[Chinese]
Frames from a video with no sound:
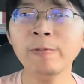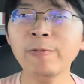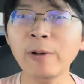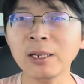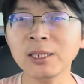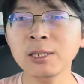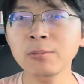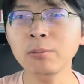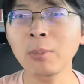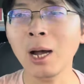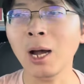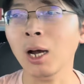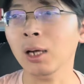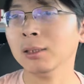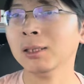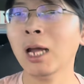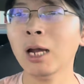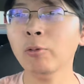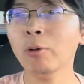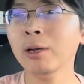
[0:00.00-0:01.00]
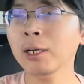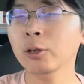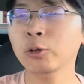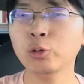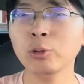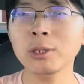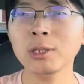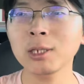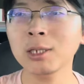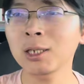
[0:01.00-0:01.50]
放心吧，台湾的
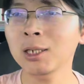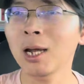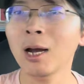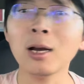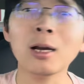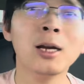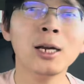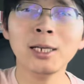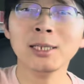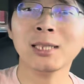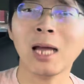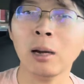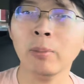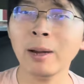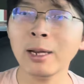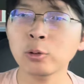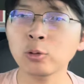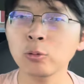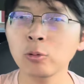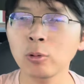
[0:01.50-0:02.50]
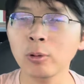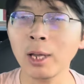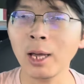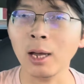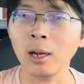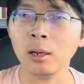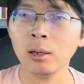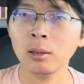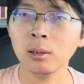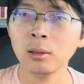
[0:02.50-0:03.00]
军事力量可以打败中国
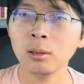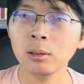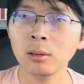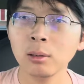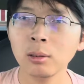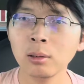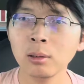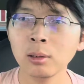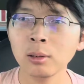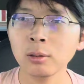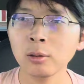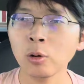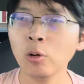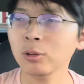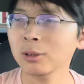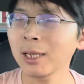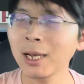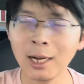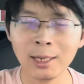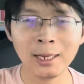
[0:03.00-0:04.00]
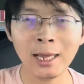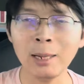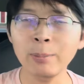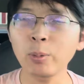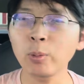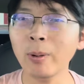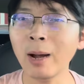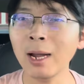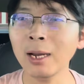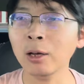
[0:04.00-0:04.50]
了，共产党来
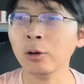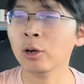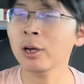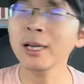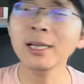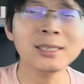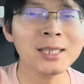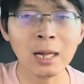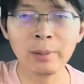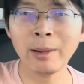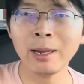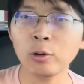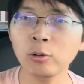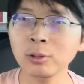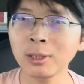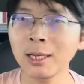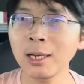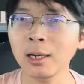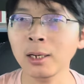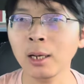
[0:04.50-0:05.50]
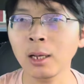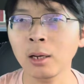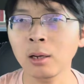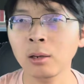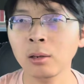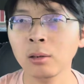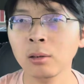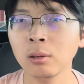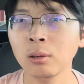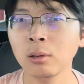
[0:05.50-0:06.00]
不怕了，可以打败共产党了，
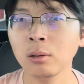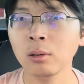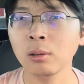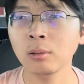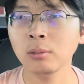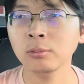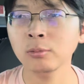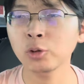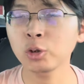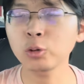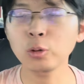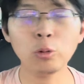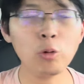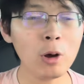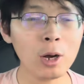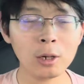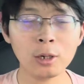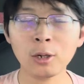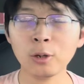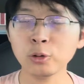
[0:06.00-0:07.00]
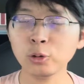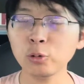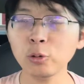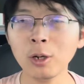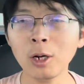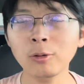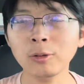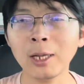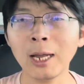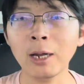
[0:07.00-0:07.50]
就靠就
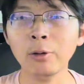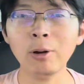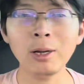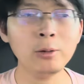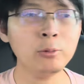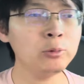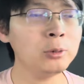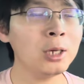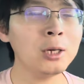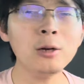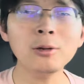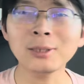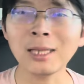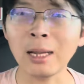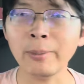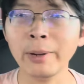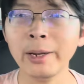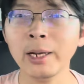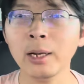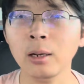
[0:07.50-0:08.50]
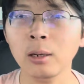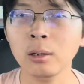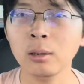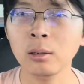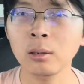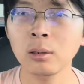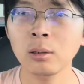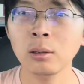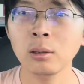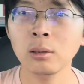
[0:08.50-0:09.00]
靠台湾能够打败了，
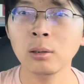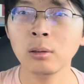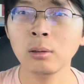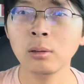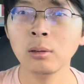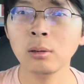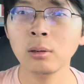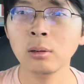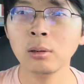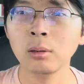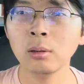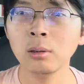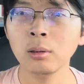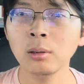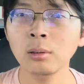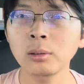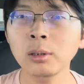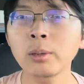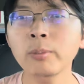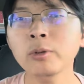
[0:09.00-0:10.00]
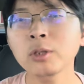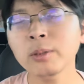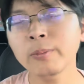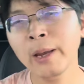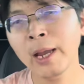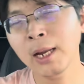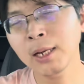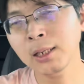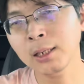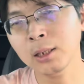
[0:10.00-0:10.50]
那不是
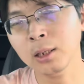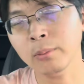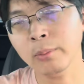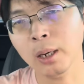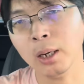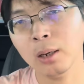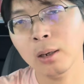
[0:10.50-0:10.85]
骗你的吗？